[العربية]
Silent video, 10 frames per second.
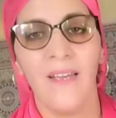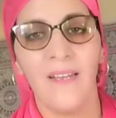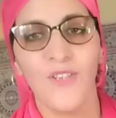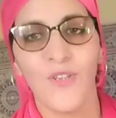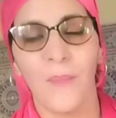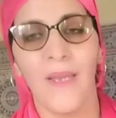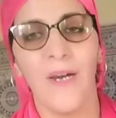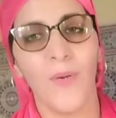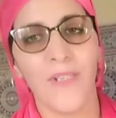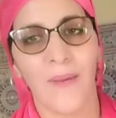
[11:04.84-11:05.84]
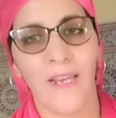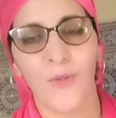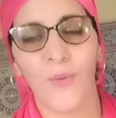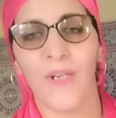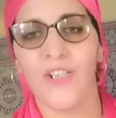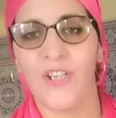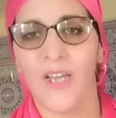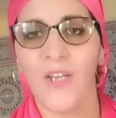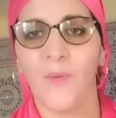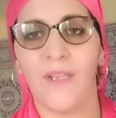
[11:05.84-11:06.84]
كتشربيها وكتبقاي دوري
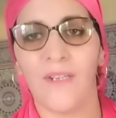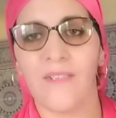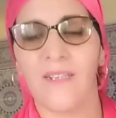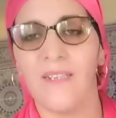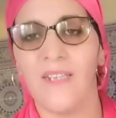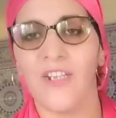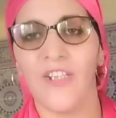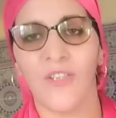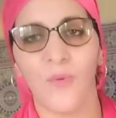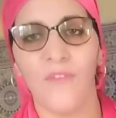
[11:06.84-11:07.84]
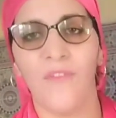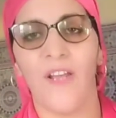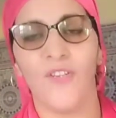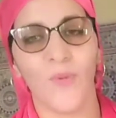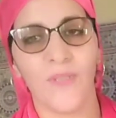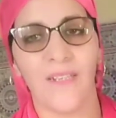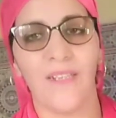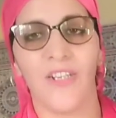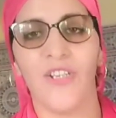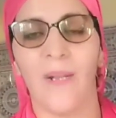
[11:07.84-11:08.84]
تشقاي وتقضي داكشي طوي فراشه
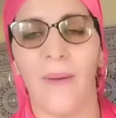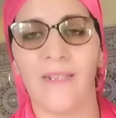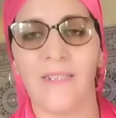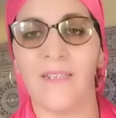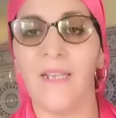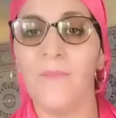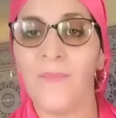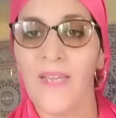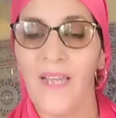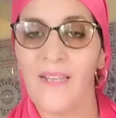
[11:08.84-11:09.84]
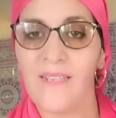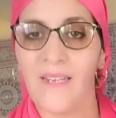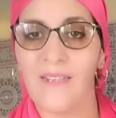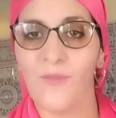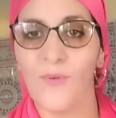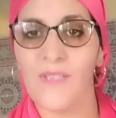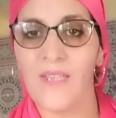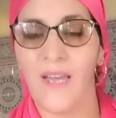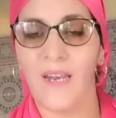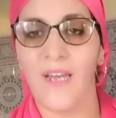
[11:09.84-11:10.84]
وكتقلي داكشي اللي باغا تقضي حتى كدوز
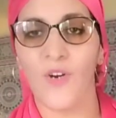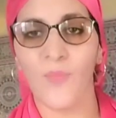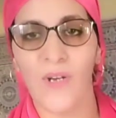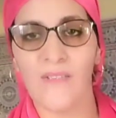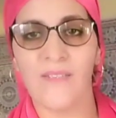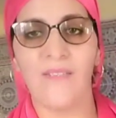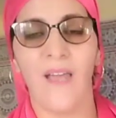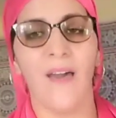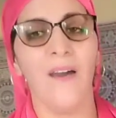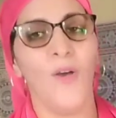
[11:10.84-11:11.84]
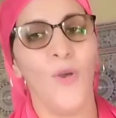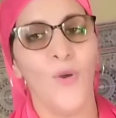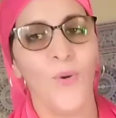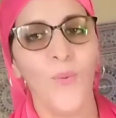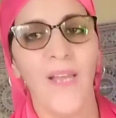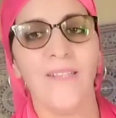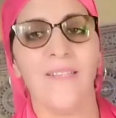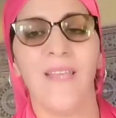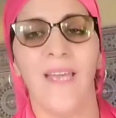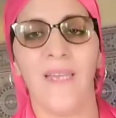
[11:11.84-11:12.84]
ساعه الا ربع ولا نص ساعه ولا
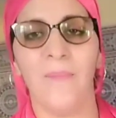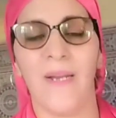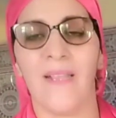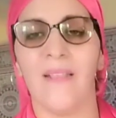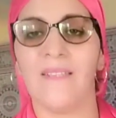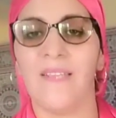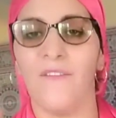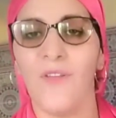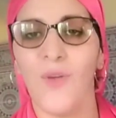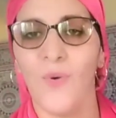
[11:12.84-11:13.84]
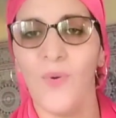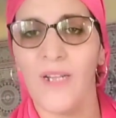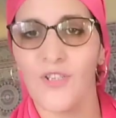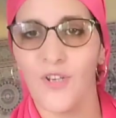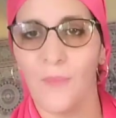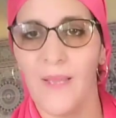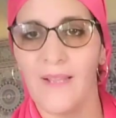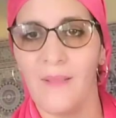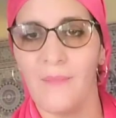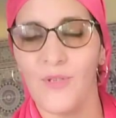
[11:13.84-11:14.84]
حتى ساعه كما قلت لك صافي وكتشربي
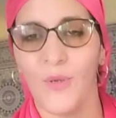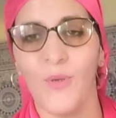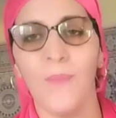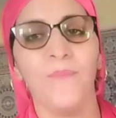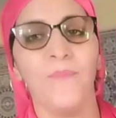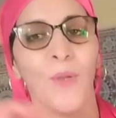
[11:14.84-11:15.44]
هذا المشروب